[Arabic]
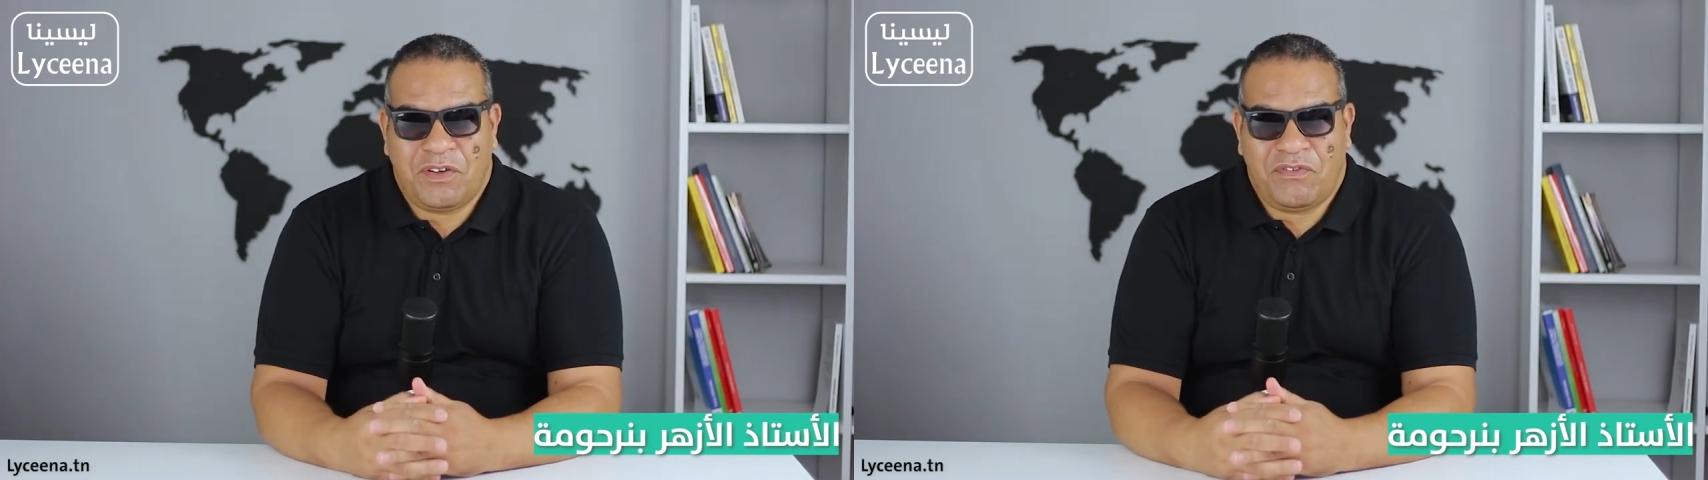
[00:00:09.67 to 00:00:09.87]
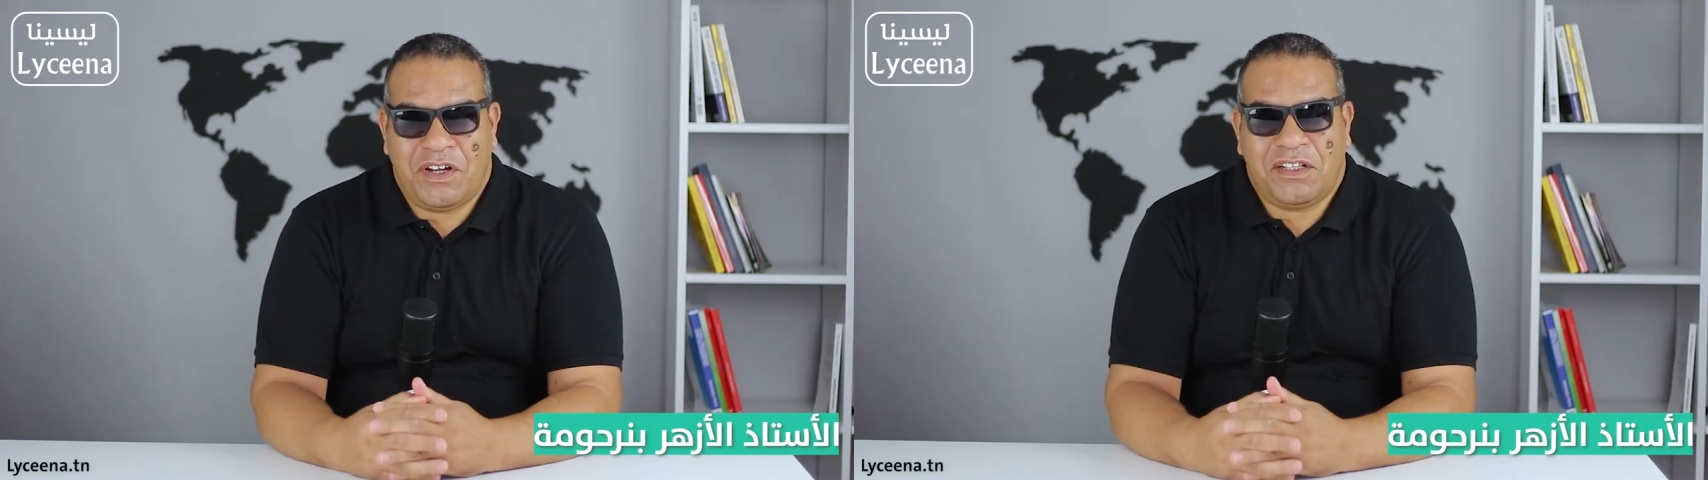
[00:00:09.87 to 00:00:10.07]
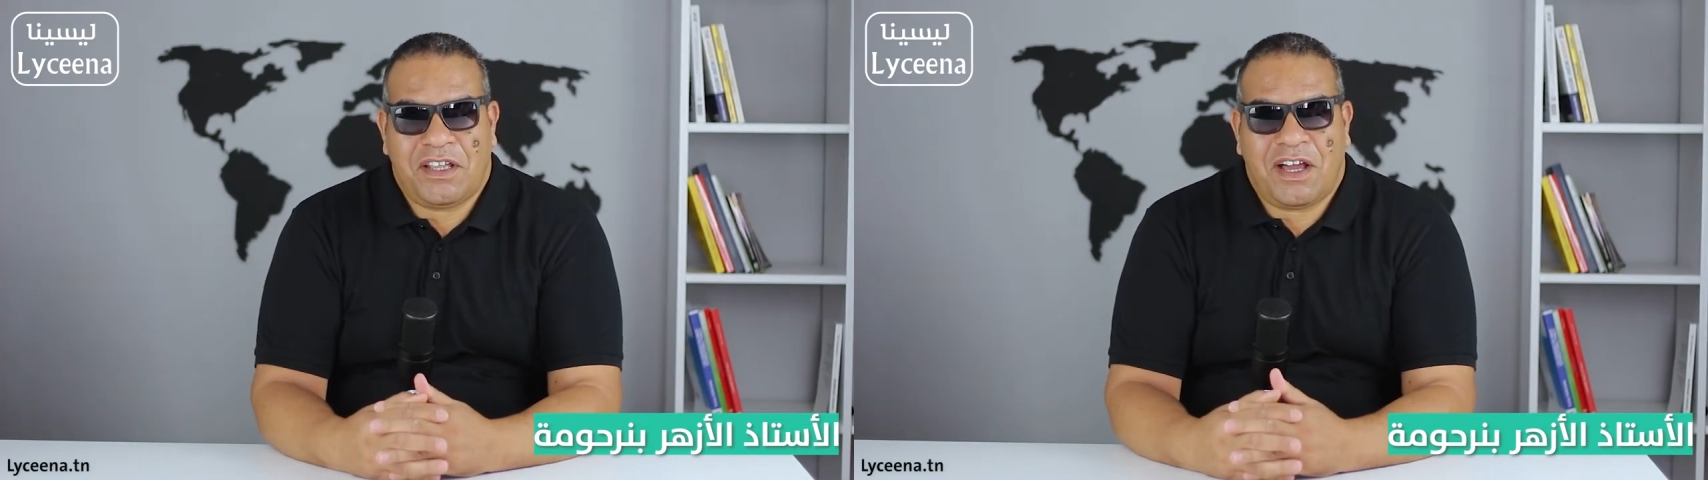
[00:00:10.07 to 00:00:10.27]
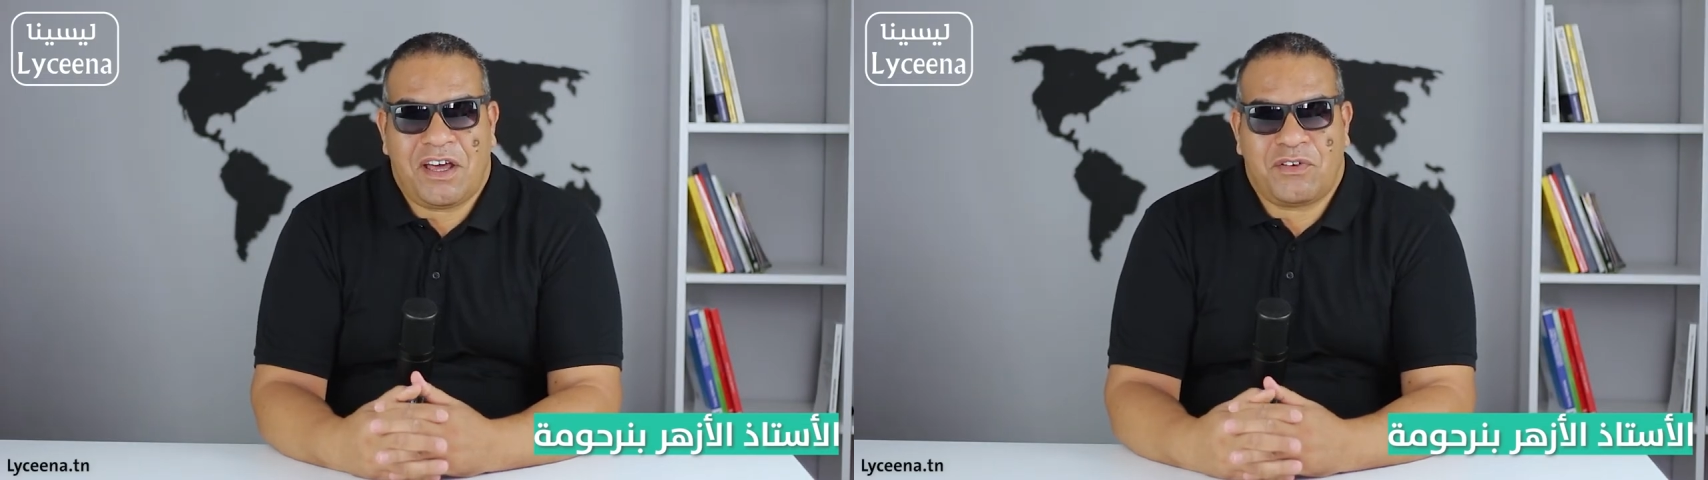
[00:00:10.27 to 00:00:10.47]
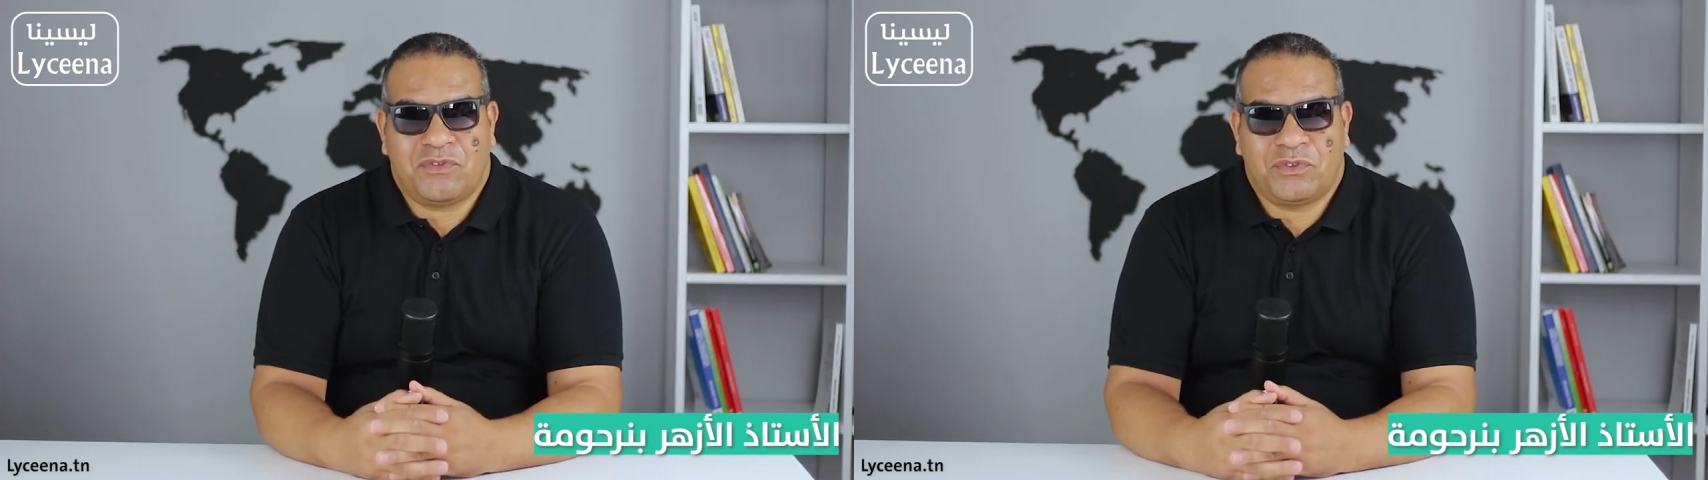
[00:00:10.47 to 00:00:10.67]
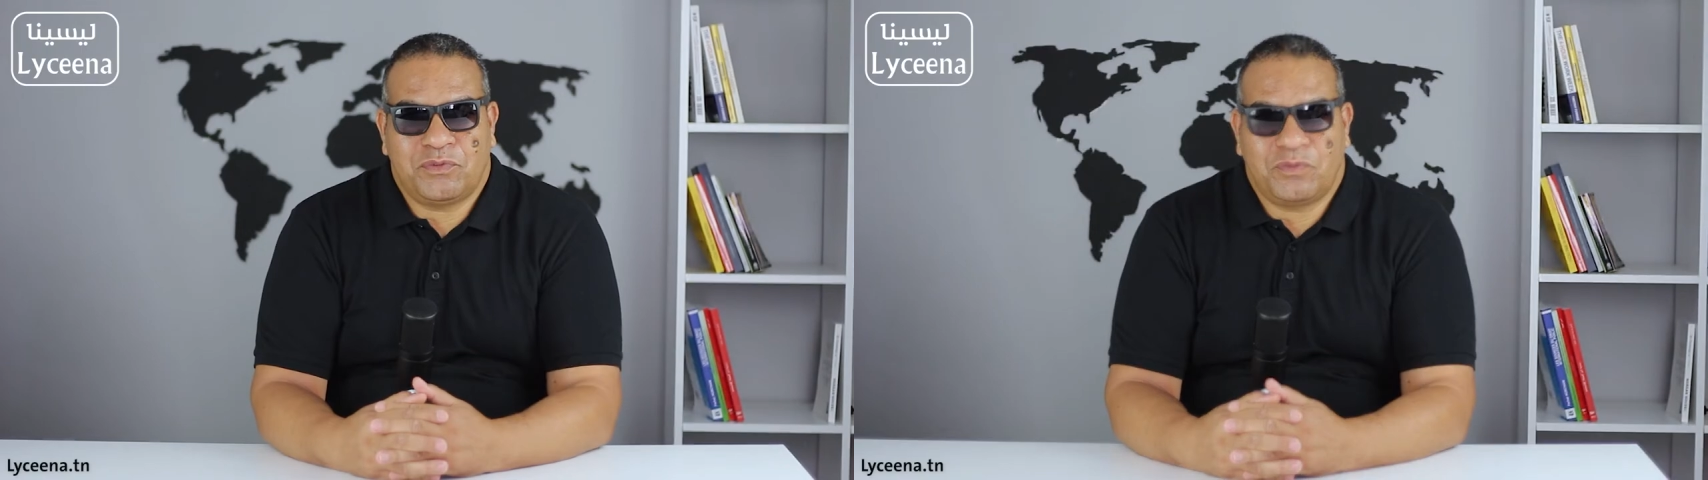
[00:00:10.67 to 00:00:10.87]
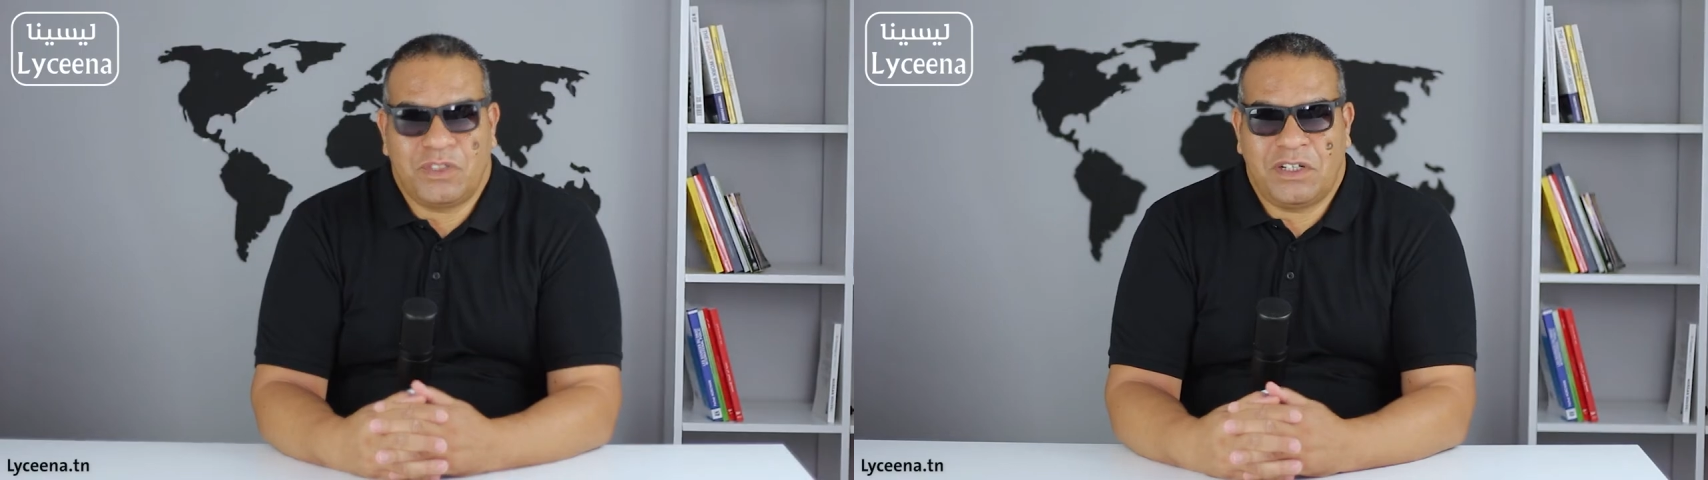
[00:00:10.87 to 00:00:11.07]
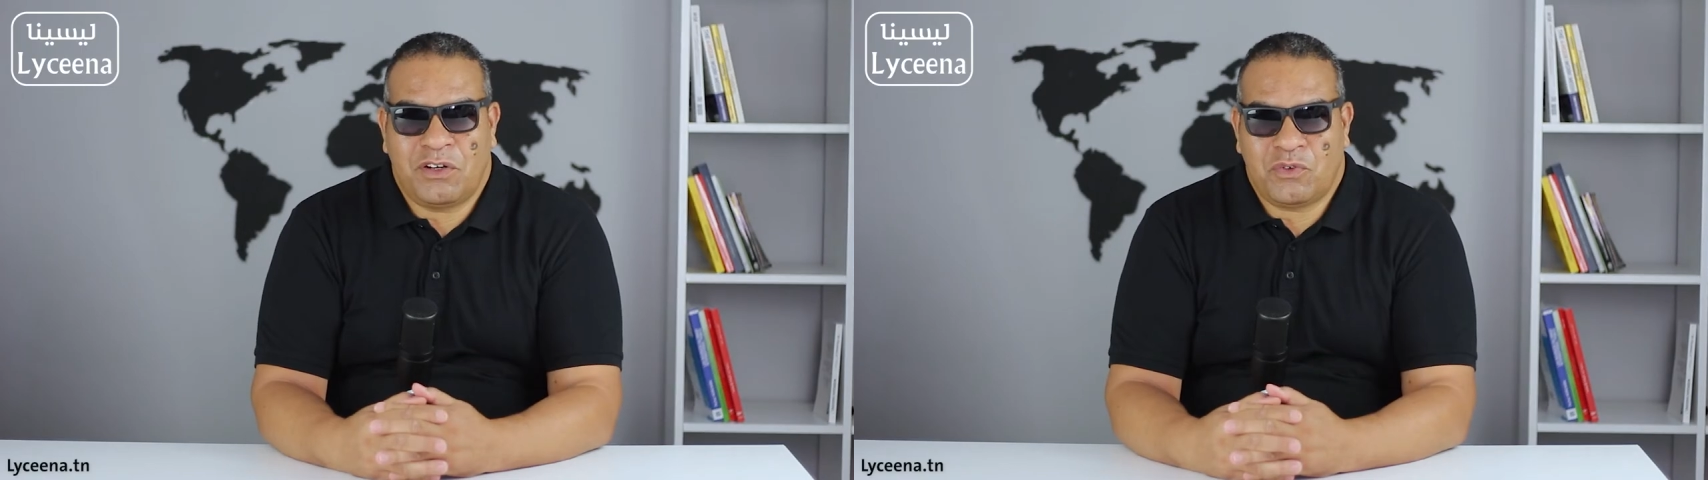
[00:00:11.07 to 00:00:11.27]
فنتعارف أنا